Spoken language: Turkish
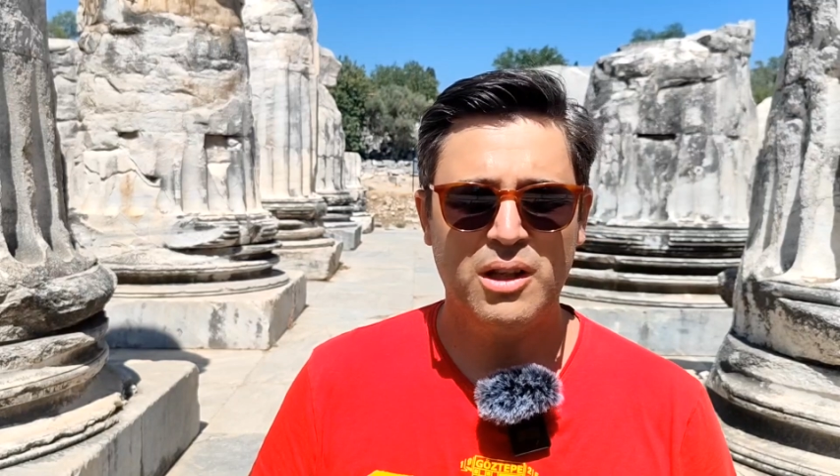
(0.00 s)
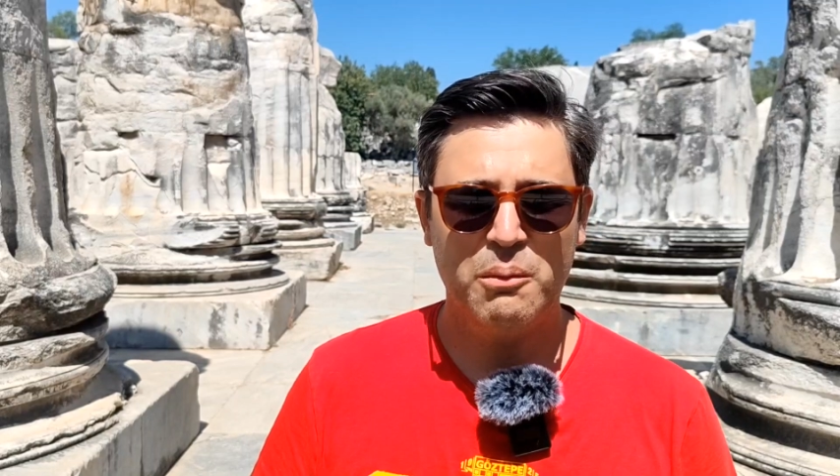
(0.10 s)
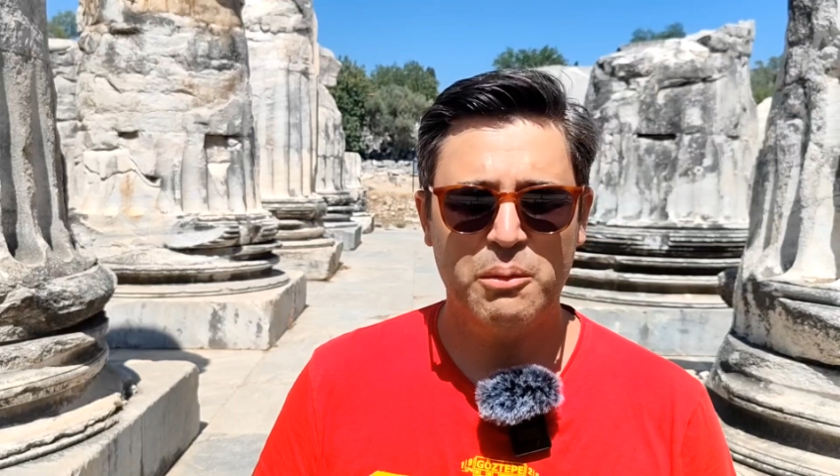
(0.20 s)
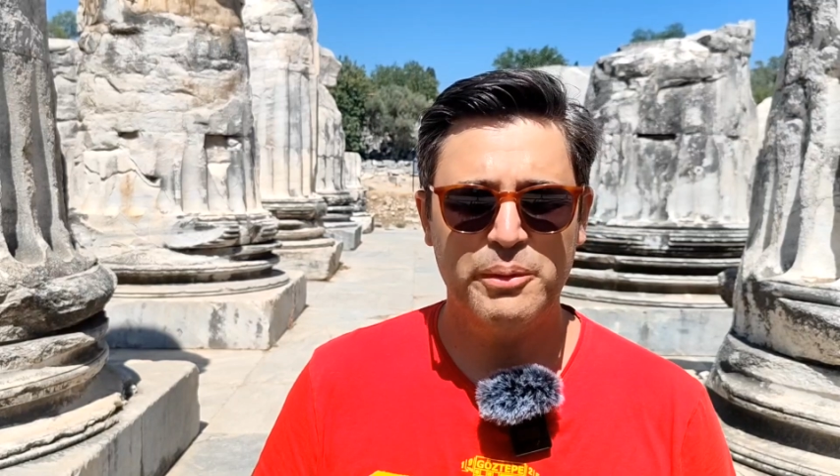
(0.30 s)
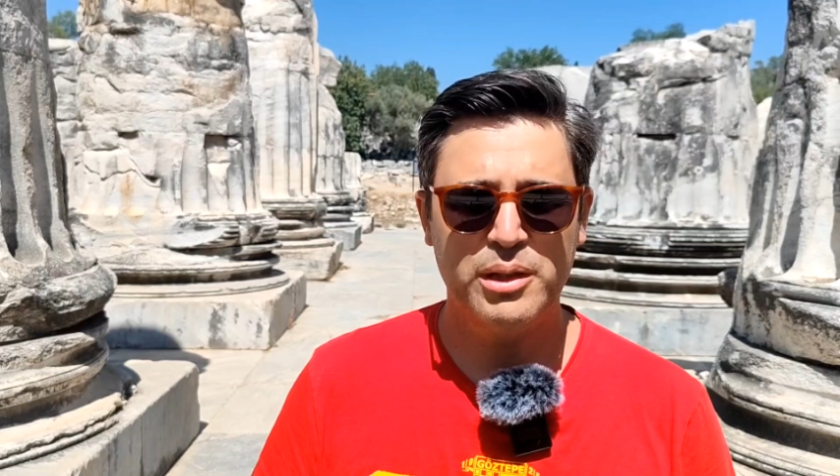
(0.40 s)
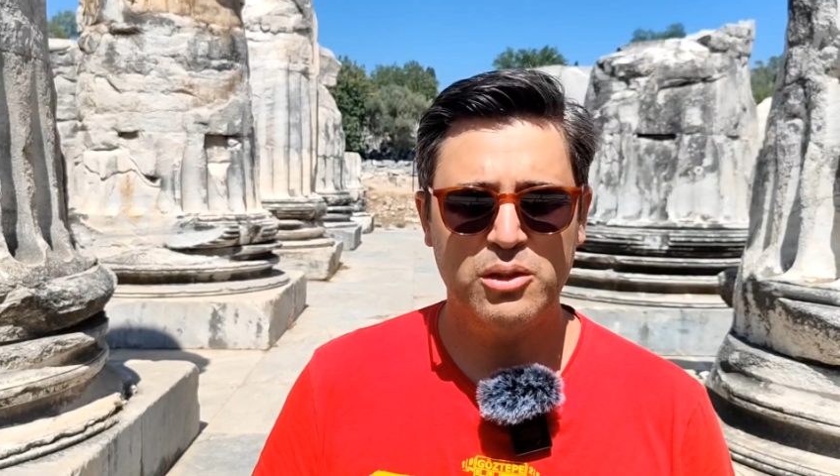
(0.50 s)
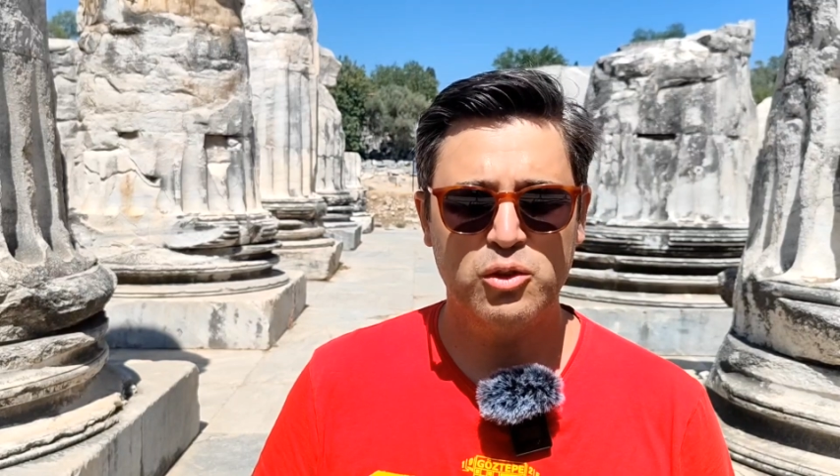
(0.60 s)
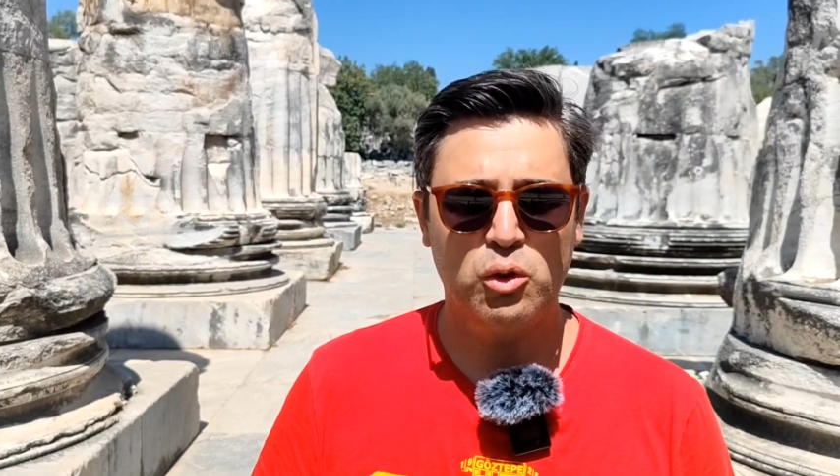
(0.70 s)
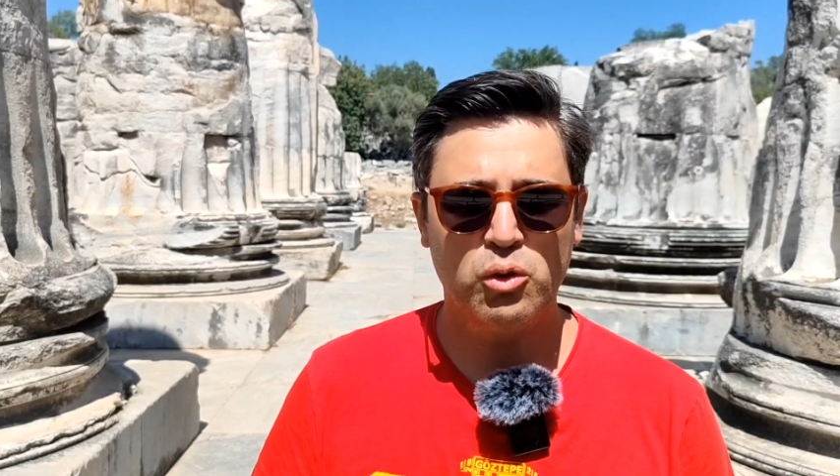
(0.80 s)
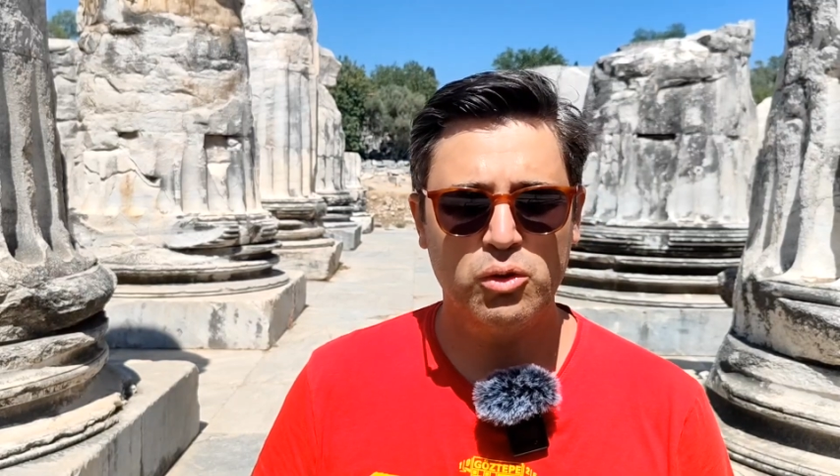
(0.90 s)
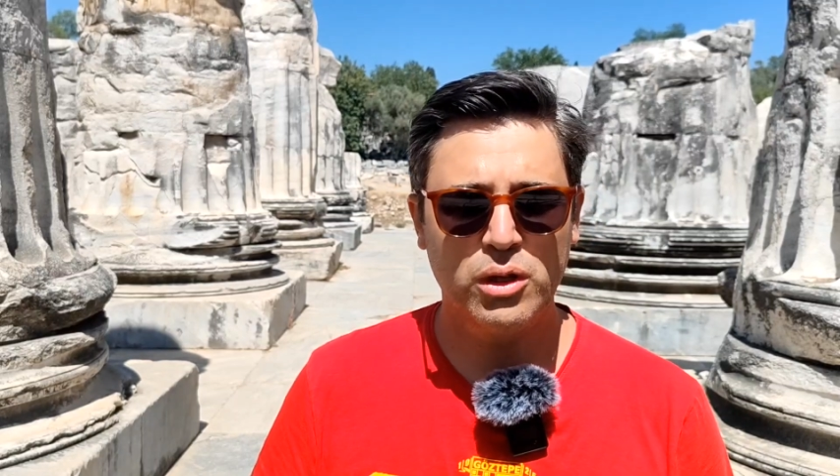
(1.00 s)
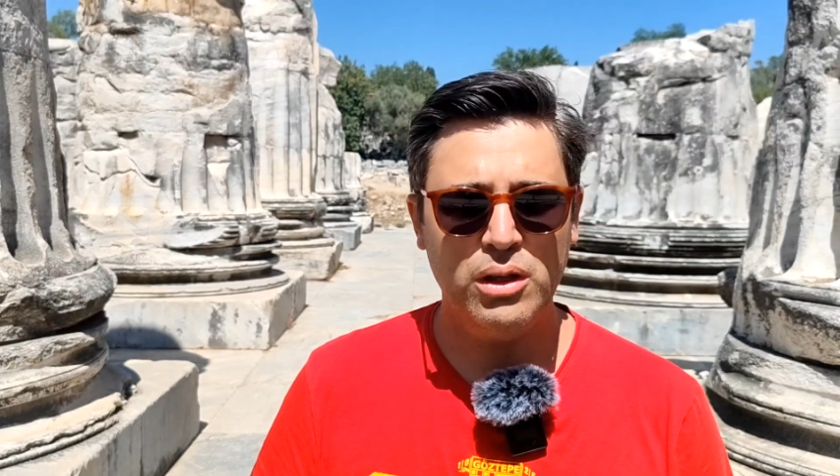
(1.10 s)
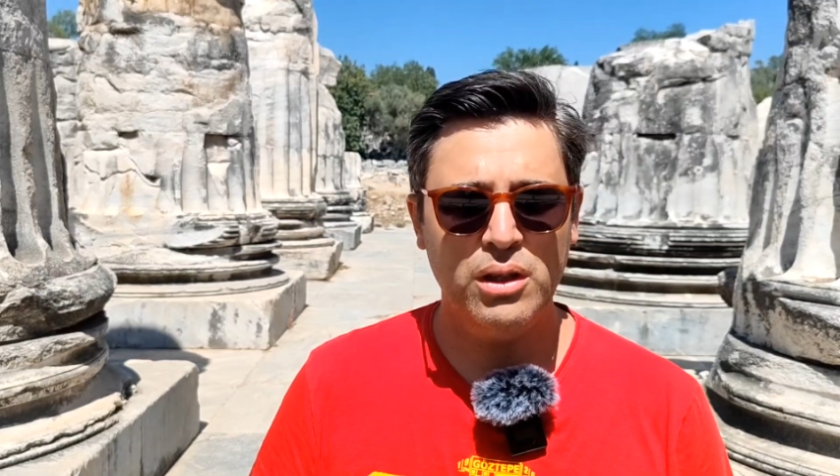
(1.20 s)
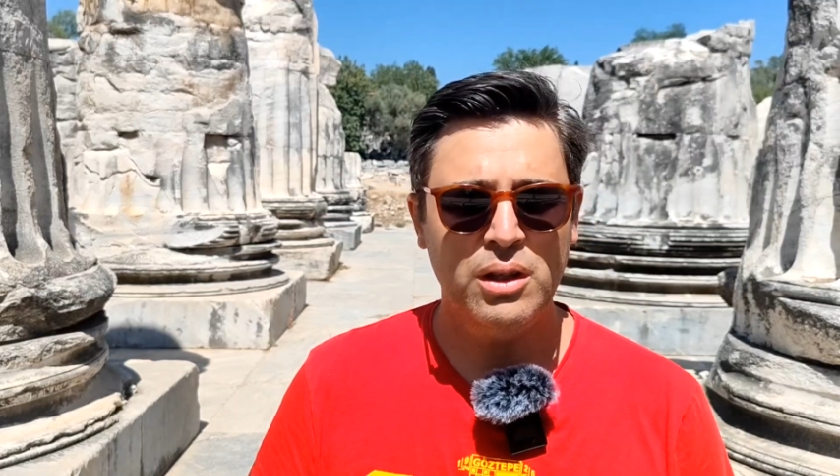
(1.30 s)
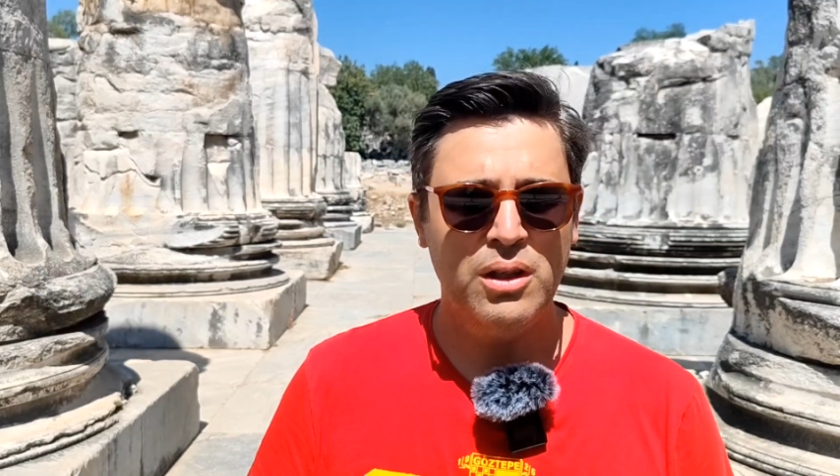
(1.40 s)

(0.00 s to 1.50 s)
kampı bitirdi son günde.